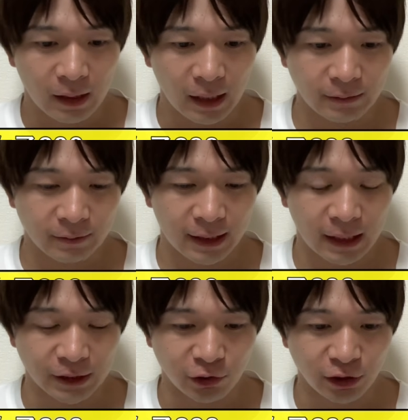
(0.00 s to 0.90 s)
はい、次
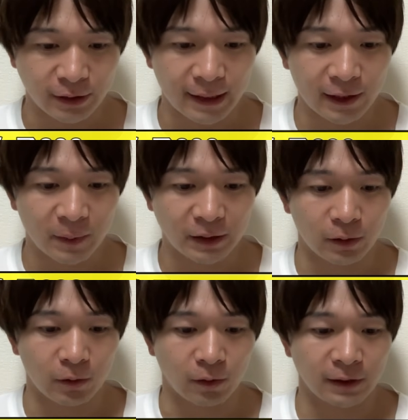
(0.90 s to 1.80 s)
が女子の2 0 0
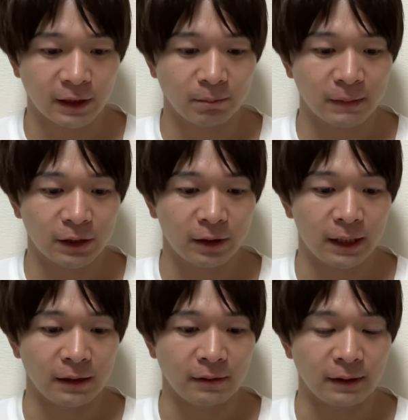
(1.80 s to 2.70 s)
ル個人メドレーです